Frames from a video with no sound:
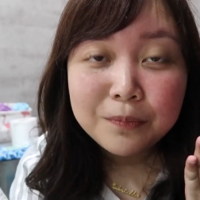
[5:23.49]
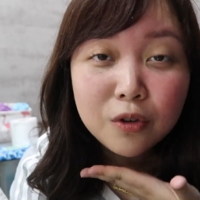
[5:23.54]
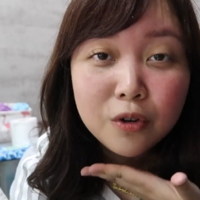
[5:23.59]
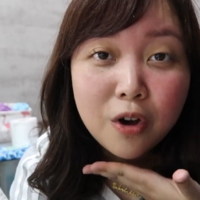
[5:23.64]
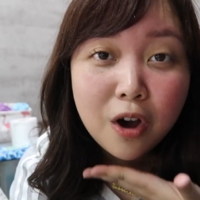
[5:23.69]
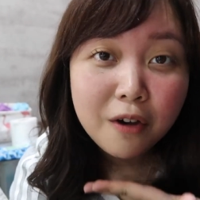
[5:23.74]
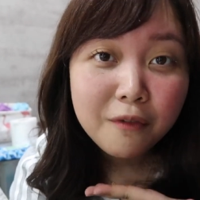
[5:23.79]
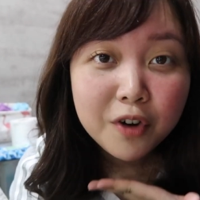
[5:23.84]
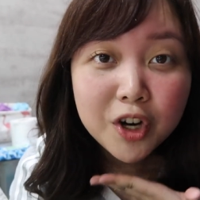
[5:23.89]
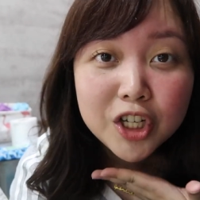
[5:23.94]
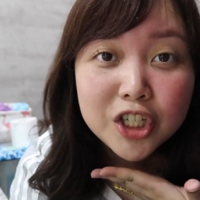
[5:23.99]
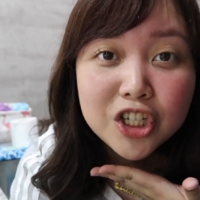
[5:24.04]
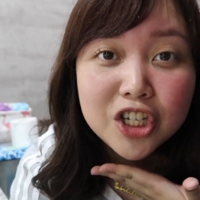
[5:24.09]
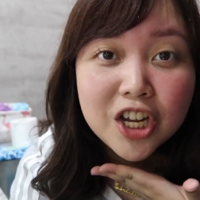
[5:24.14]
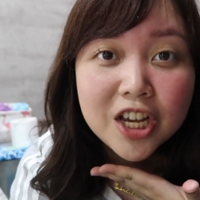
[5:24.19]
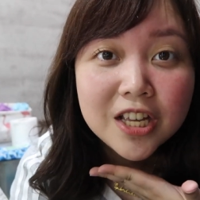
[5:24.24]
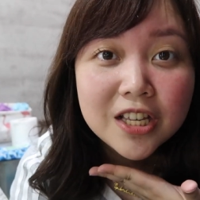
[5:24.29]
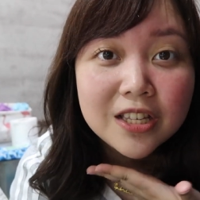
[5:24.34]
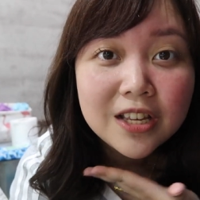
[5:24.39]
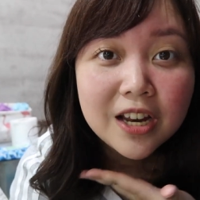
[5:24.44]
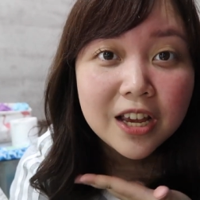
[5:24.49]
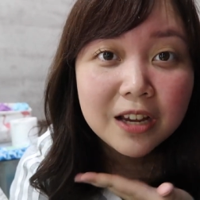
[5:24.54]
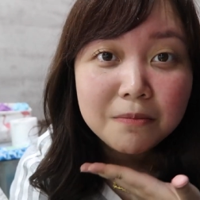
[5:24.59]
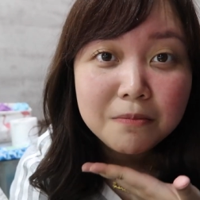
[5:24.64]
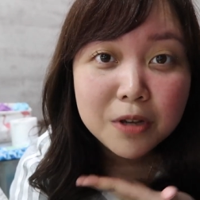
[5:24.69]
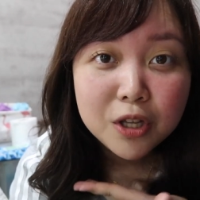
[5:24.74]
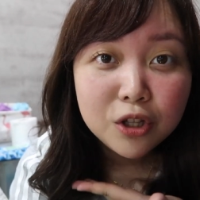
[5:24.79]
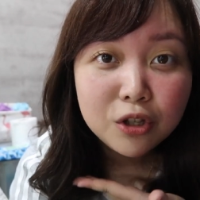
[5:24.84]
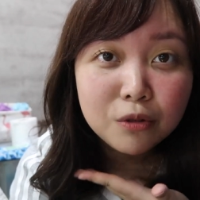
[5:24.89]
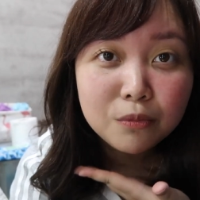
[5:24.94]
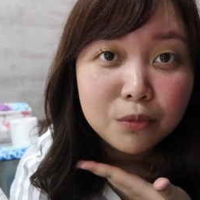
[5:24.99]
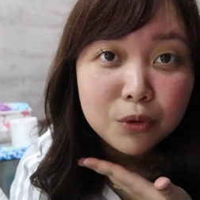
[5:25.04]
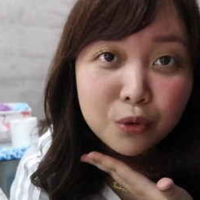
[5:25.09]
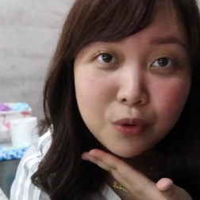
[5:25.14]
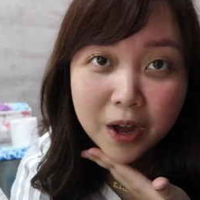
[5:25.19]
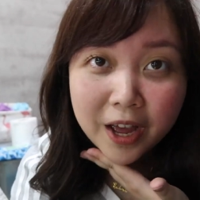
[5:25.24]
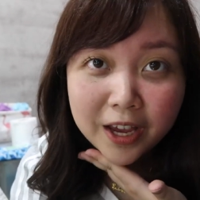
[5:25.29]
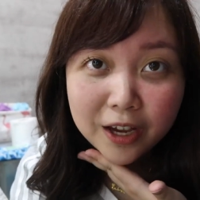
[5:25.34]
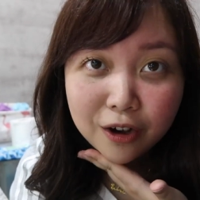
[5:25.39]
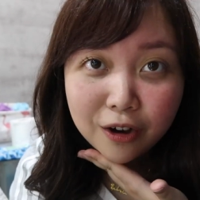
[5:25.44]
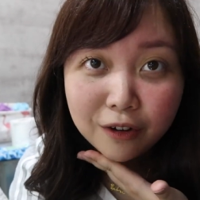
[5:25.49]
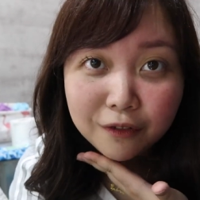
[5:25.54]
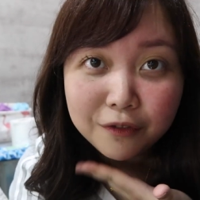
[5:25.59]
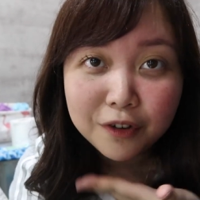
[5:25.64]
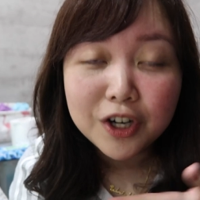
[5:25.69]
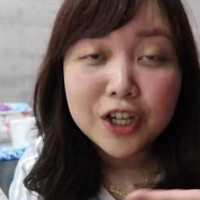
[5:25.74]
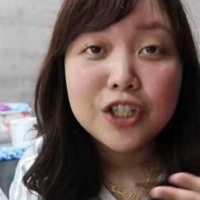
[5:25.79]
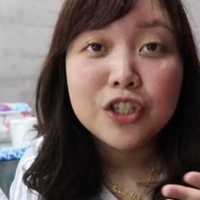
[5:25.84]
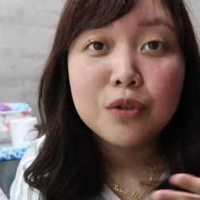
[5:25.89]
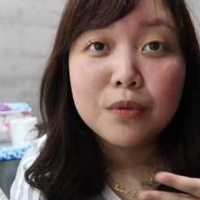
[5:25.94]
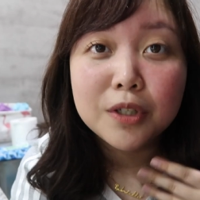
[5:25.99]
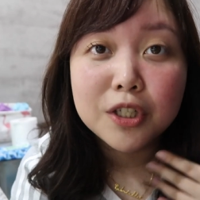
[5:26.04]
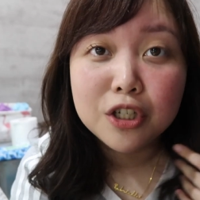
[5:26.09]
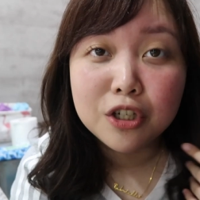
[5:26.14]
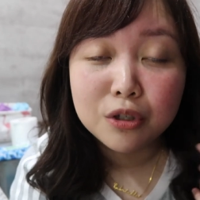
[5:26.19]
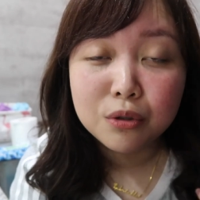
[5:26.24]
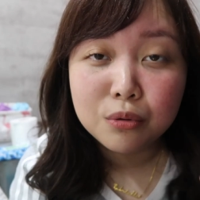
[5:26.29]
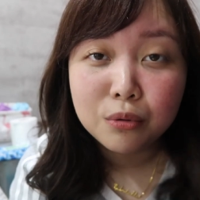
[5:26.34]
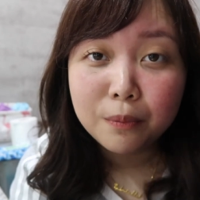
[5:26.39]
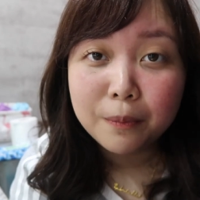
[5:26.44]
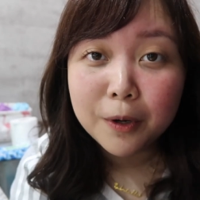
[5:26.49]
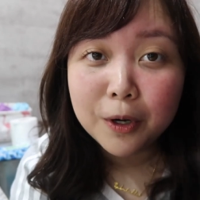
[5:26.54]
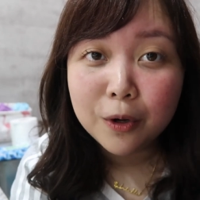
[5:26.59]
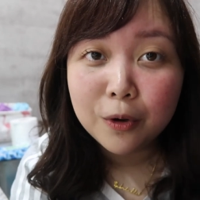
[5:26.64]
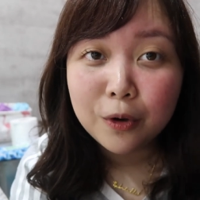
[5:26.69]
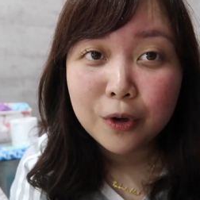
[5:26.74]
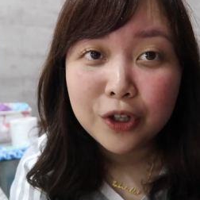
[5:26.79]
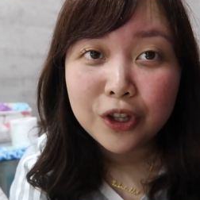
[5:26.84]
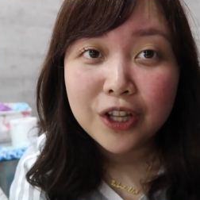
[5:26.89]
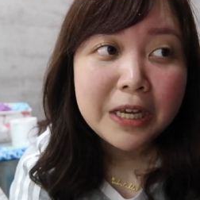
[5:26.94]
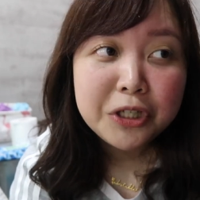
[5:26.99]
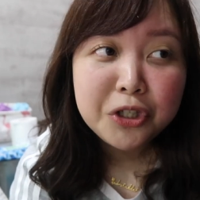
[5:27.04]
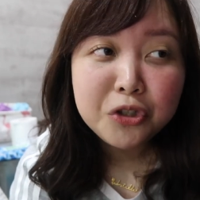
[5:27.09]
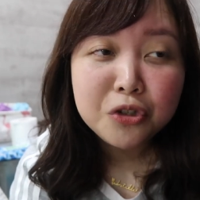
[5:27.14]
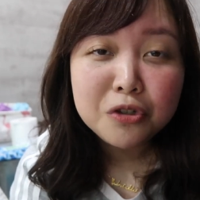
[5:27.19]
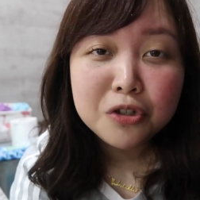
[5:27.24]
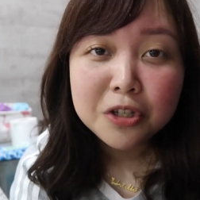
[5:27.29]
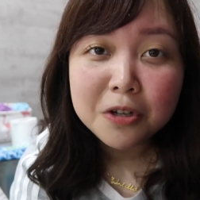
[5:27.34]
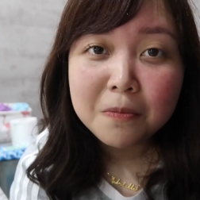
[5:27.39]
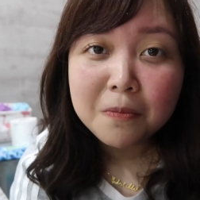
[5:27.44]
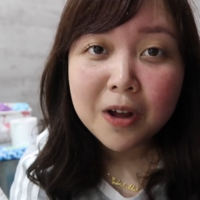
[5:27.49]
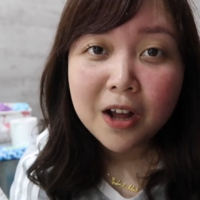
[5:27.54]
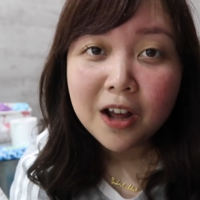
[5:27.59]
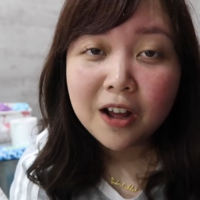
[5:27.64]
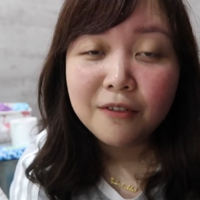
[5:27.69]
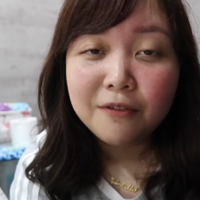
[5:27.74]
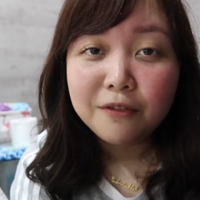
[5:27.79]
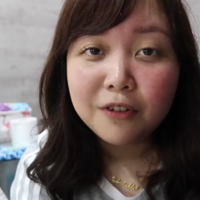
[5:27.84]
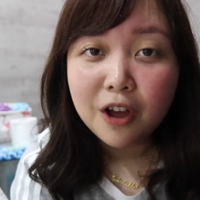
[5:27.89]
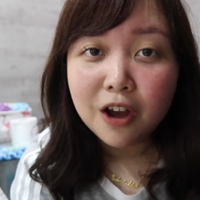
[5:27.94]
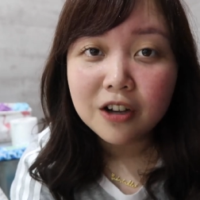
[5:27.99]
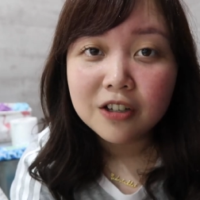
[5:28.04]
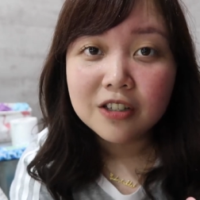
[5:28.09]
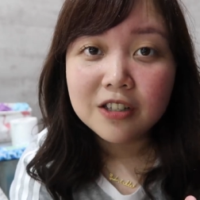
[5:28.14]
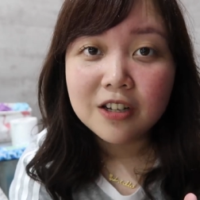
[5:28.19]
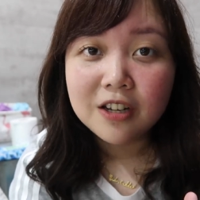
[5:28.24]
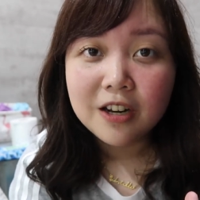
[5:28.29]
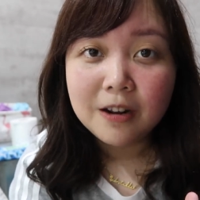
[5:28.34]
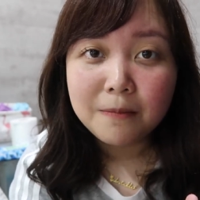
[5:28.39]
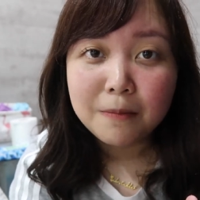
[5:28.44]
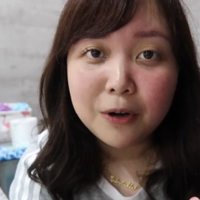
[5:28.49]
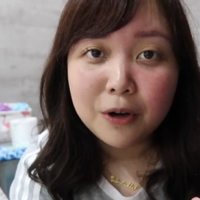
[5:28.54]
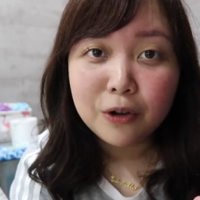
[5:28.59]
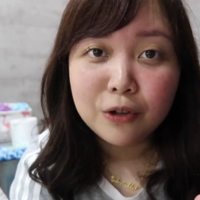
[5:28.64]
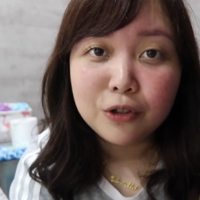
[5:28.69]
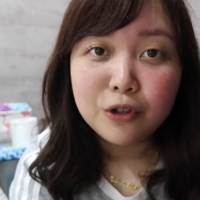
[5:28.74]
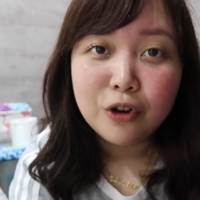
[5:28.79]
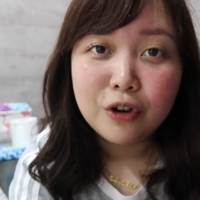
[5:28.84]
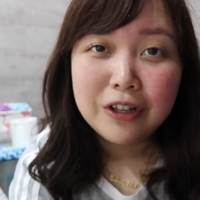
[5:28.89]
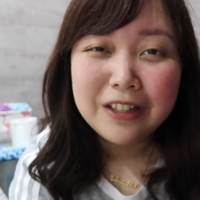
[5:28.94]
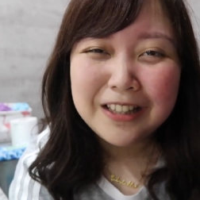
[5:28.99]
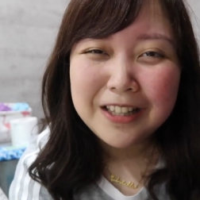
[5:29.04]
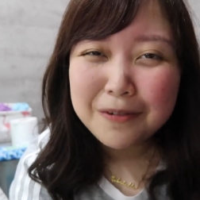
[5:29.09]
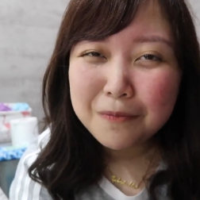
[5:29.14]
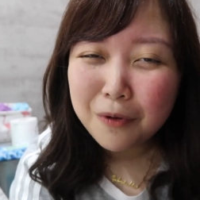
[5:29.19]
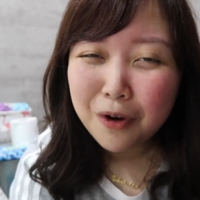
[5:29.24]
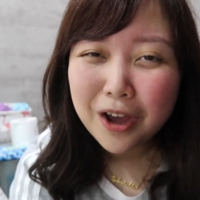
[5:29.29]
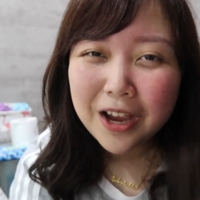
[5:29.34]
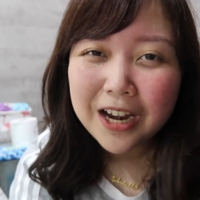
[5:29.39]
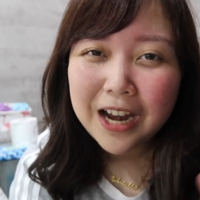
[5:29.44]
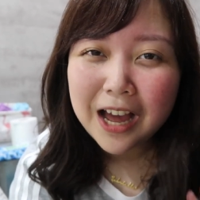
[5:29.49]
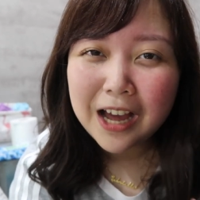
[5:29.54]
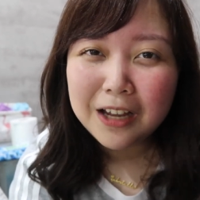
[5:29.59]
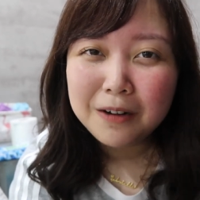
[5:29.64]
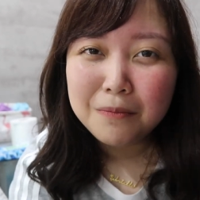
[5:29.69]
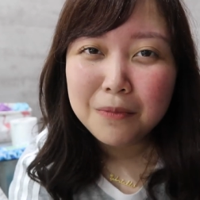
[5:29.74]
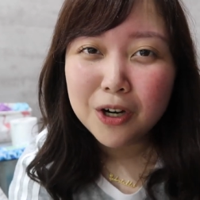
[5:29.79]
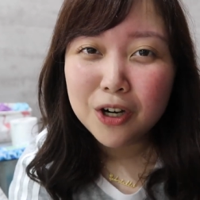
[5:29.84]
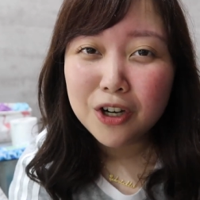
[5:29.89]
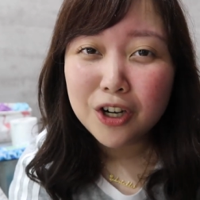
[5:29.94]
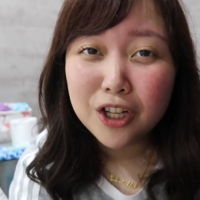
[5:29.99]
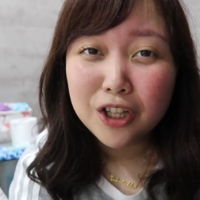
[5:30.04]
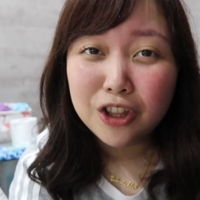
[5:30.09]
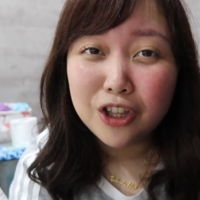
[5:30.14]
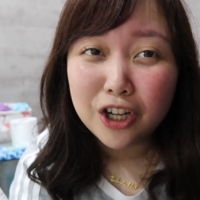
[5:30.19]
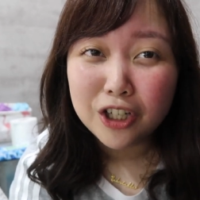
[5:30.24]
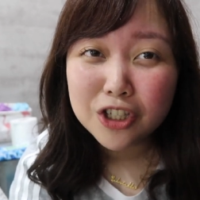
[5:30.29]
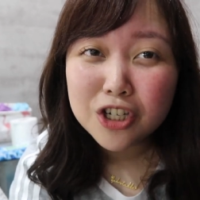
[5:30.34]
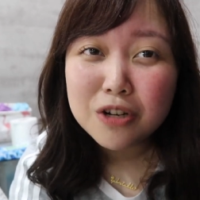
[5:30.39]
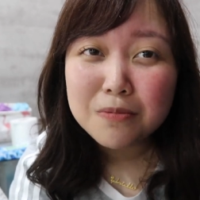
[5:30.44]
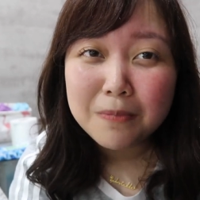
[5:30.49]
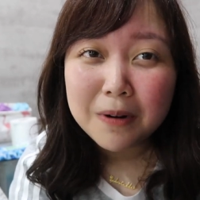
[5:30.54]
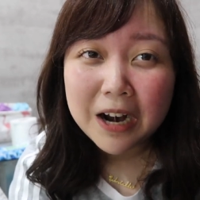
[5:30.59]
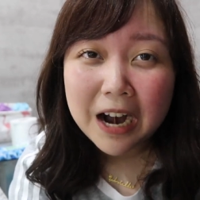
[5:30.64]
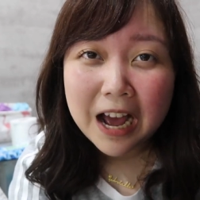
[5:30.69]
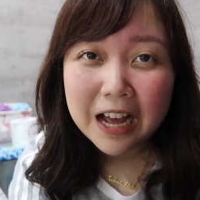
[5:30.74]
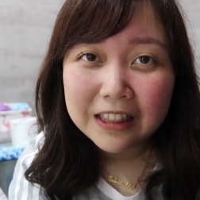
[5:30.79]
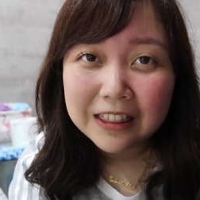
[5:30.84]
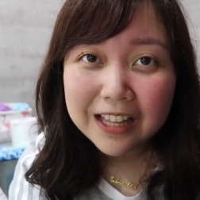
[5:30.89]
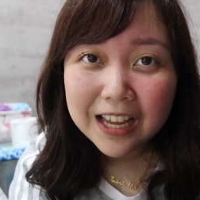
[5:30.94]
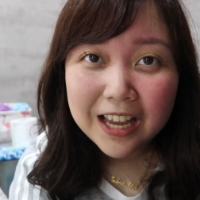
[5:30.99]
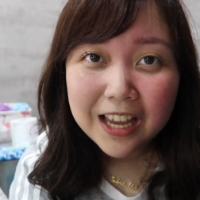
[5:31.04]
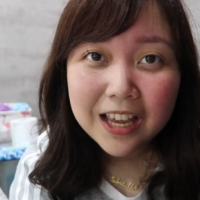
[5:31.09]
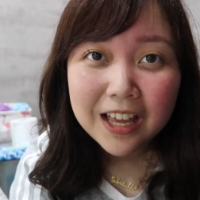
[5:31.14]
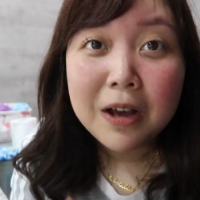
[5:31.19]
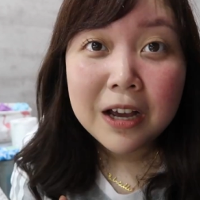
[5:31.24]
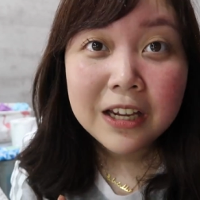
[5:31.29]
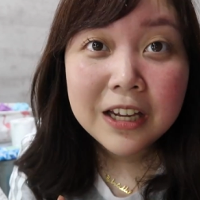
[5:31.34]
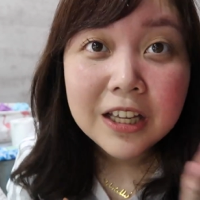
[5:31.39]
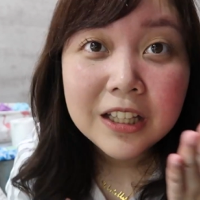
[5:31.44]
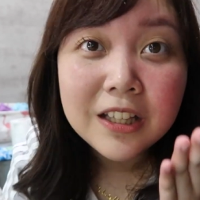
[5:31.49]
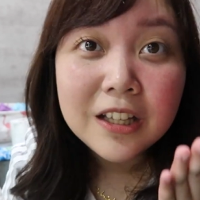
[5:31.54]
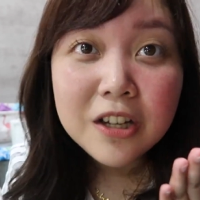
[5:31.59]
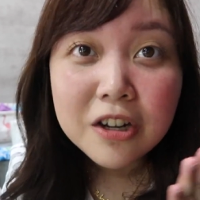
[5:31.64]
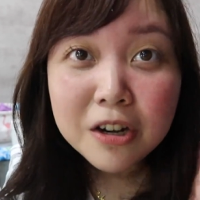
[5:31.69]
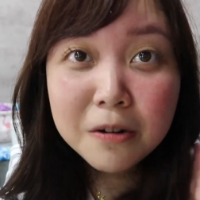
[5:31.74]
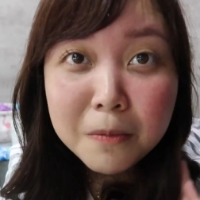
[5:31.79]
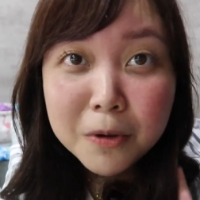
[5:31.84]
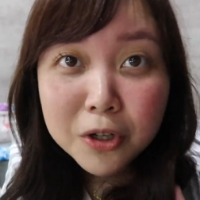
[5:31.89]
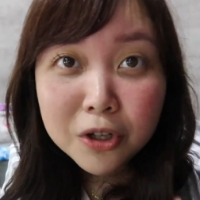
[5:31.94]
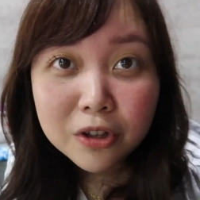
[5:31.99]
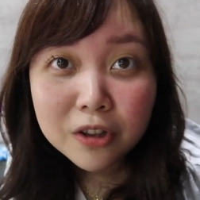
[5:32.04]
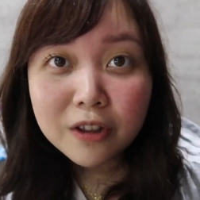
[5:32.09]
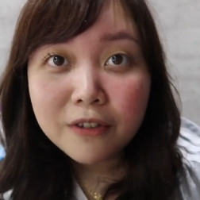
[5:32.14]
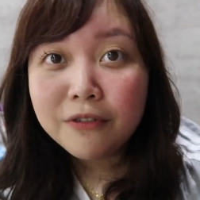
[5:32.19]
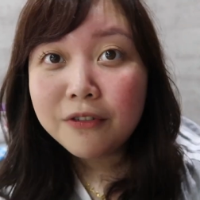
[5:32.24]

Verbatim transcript: yung coverage niya is like medium to high coverage, which is super good. Based dun sa mga vlogs na napanood ko, hindi mo kailangan mag-retouch parate. Makikita niyo naman yung